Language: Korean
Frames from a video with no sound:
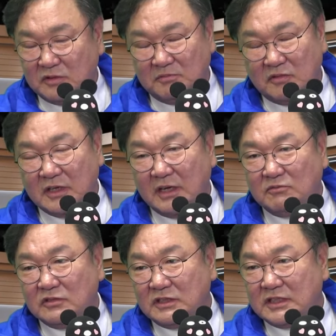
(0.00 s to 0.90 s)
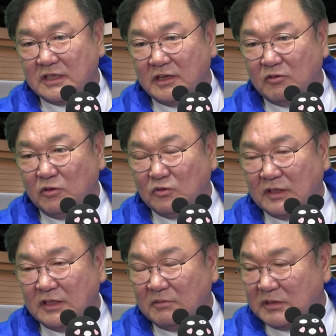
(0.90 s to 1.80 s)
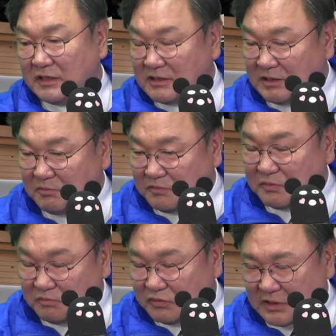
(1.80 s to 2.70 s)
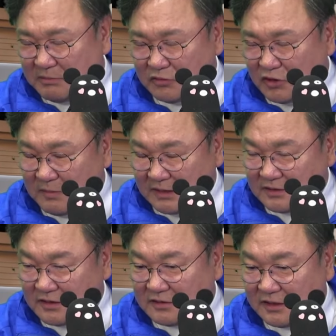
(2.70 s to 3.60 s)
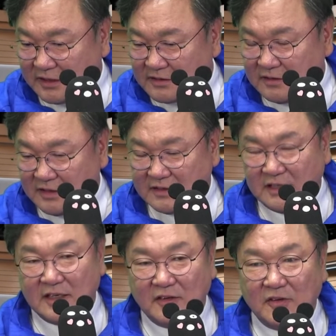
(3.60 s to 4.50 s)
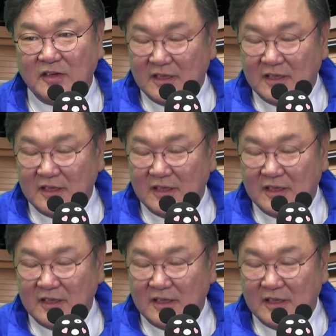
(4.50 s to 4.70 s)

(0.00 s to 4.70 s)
북한의 무기 체계 고도화 때문에 북한 무기도 많이 성능이 개선됐잖아요.